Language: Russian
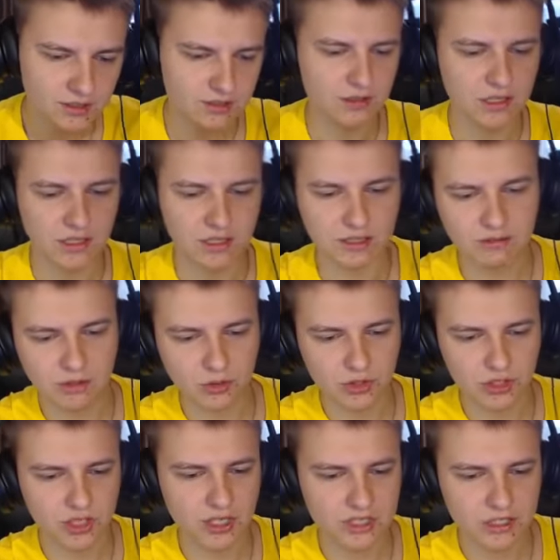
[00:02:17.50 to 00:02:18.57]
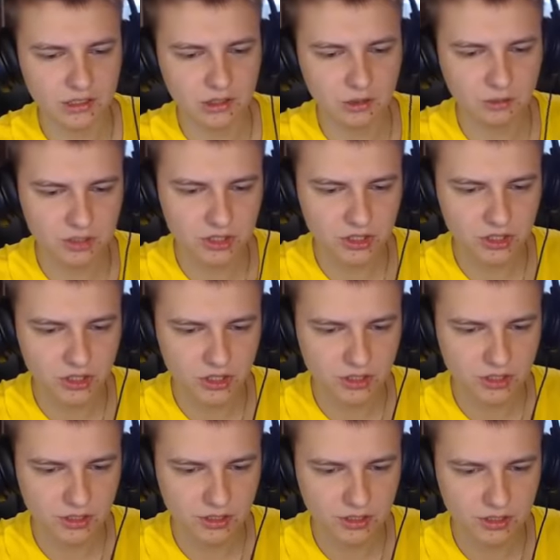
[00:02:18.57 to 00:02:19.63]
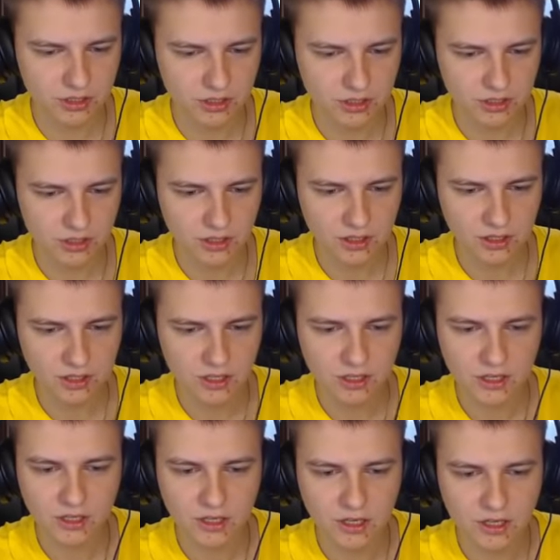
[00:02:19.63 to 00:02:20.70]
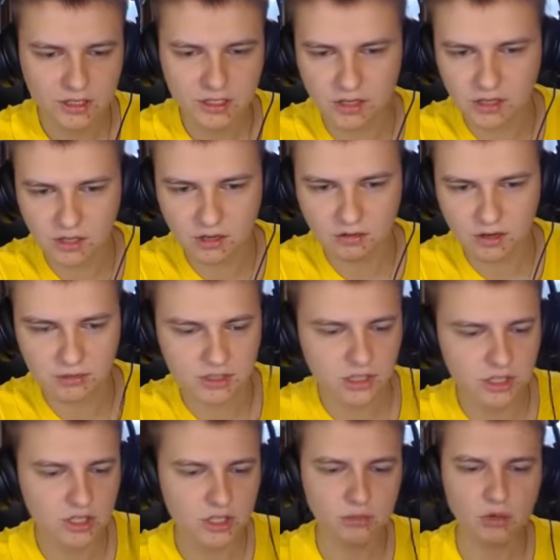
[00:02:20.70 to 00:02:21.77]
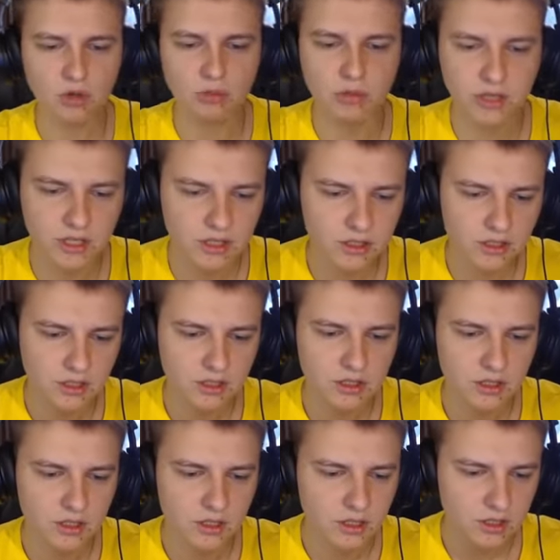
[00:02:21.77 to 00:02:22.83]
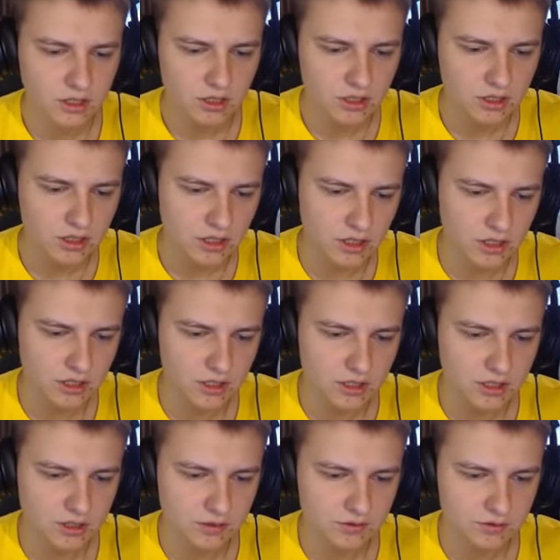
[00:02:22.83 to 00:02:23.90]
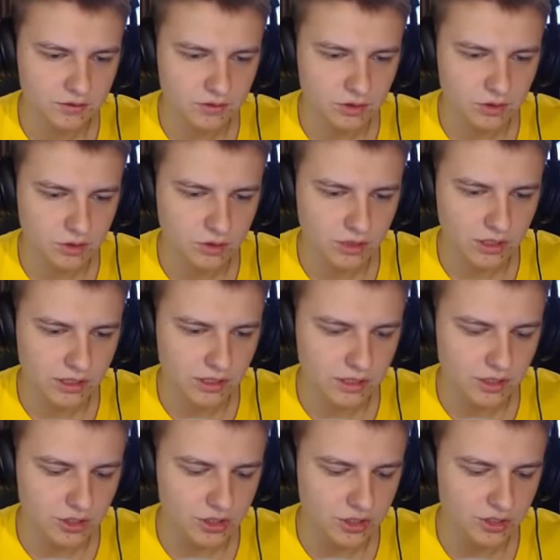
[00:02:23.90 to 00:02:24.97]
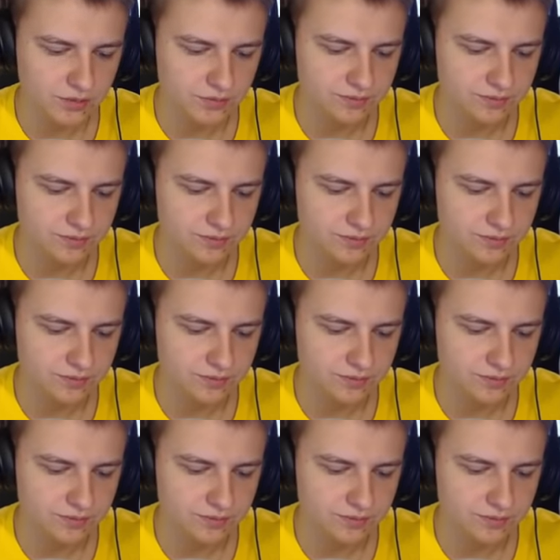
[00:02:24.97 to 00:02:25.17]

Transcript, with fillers: Ладно, в наушниках сделаю потише. Я не знаю, как вам, слишком громко, нет? Так, ну, отлично.